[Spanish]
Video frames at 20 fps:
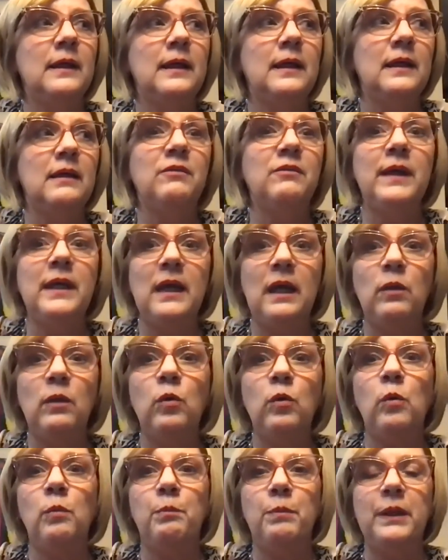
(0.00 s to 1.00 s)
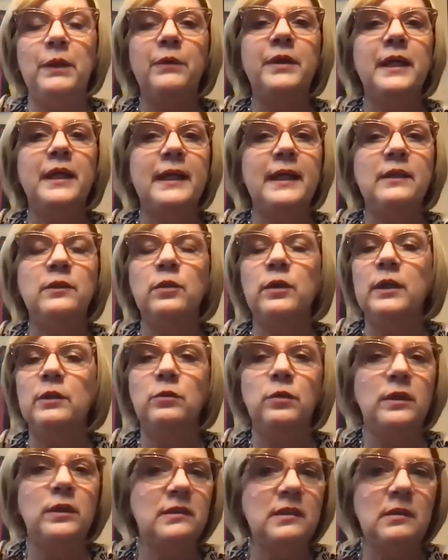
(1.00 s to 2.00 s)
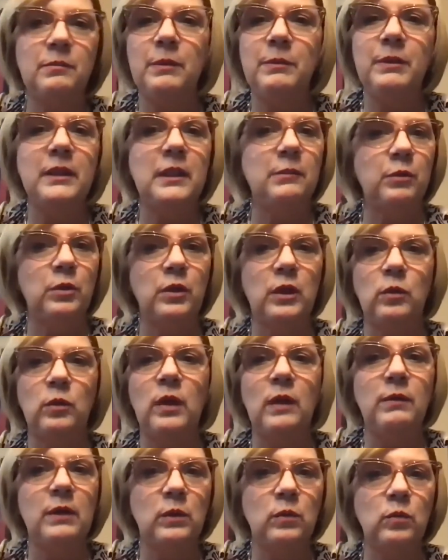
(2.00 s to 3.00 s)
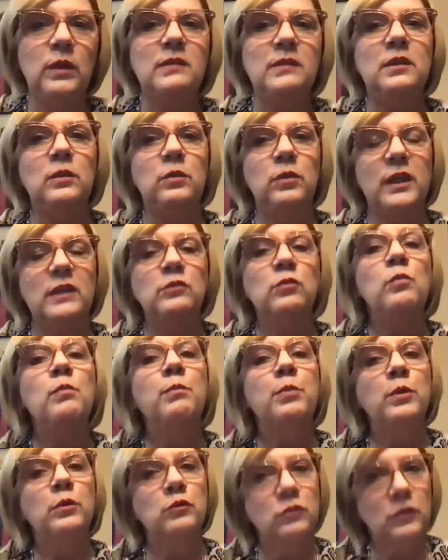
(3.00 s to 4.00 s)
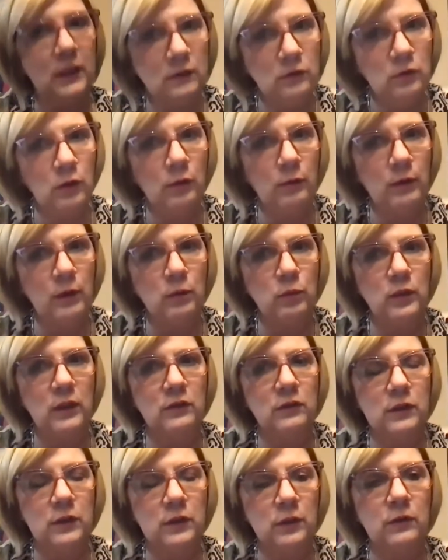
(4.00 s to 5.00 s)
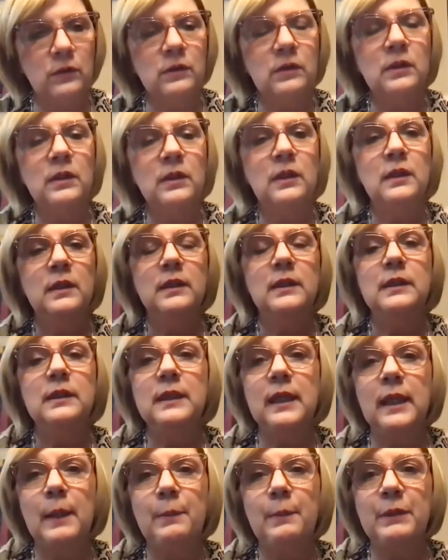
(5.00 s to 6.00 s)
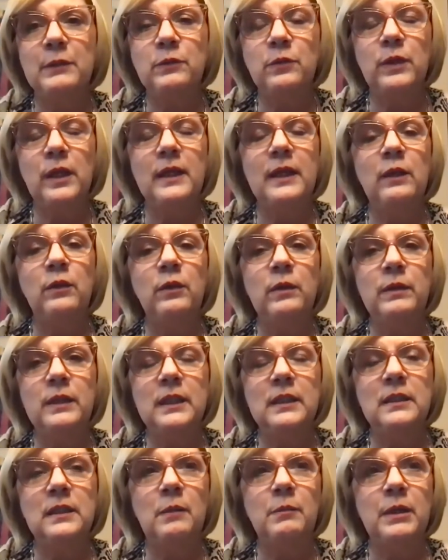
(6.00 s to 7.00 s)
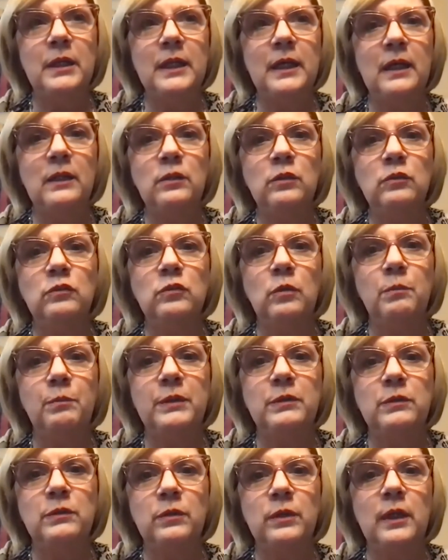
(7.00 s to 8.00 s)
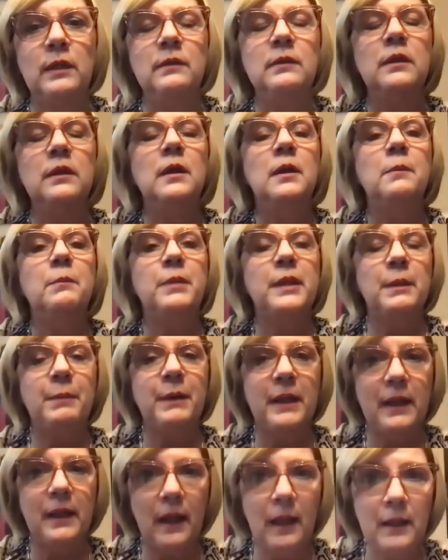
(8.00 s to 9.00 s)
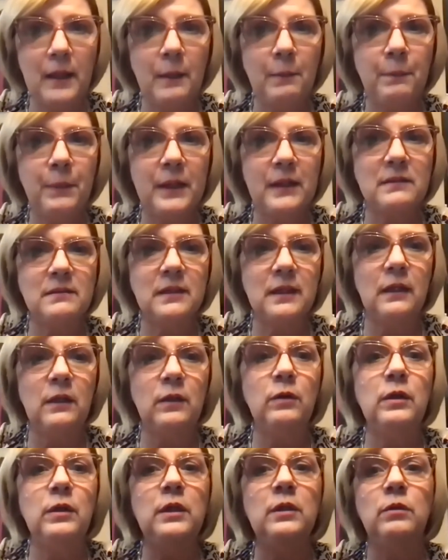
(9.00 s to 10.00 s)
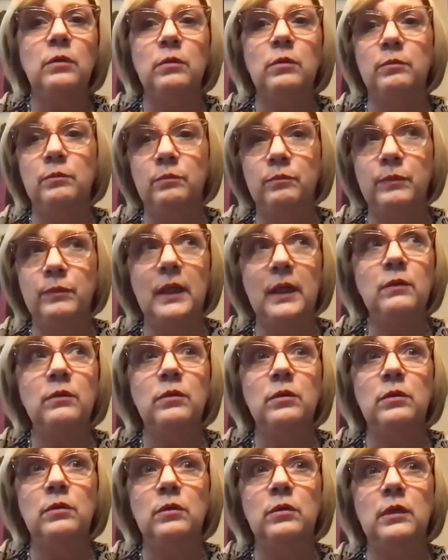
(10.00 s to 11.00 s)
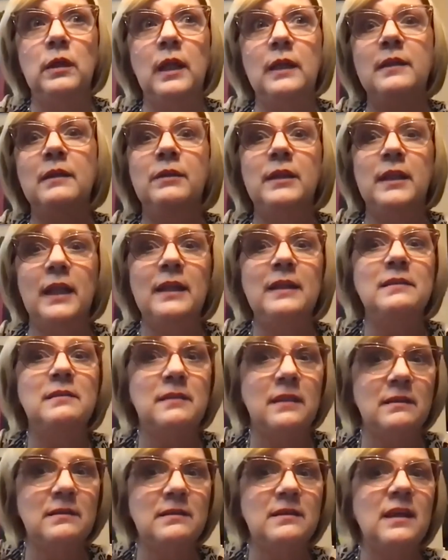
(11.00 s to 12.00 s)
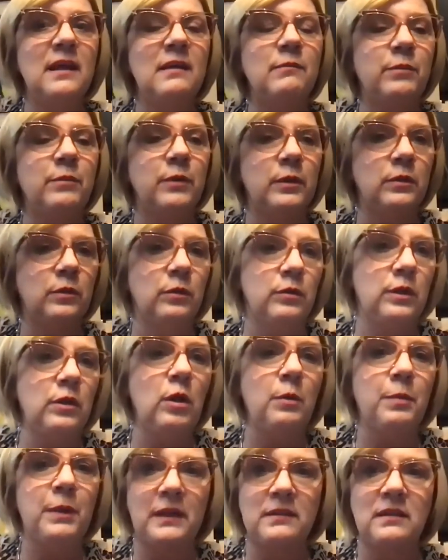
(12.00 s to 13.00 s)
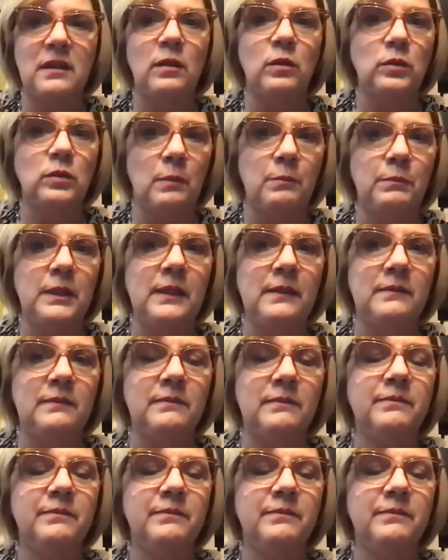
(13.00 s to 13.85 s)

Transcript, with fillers: eh, vea lo complejo que es esto, que esto no es simplemente poner una vacuna, sino que es un proceso de vacunación y que las personas que lo deben de estar manejando son personas preparadas para hacerlo y con, con las debidas licencias en Puerto Rico para hacerlo también.